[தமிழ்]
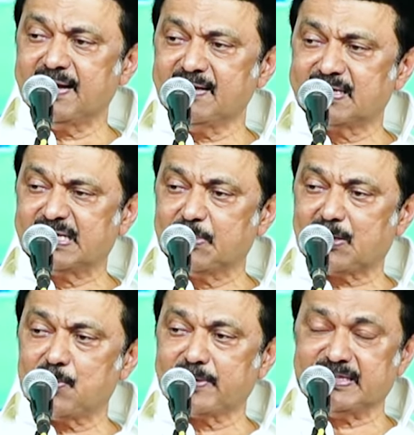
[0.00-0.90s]
அடித்தட்டு
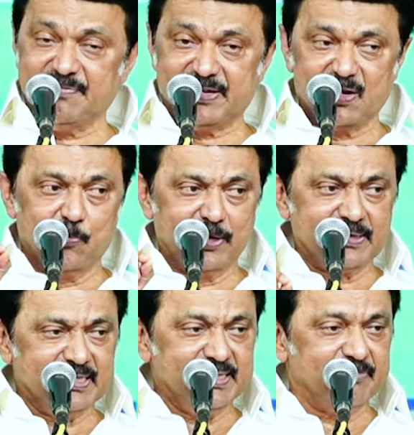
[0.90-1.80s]
மக்களோட தேவையை
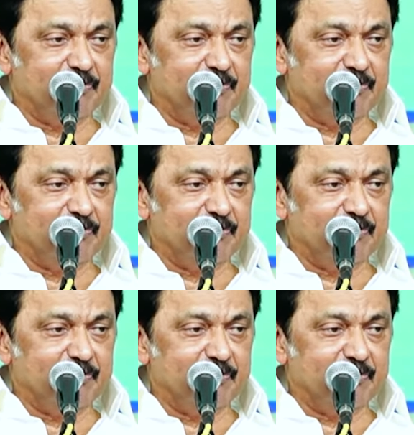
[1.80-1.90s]
உணர்ந்து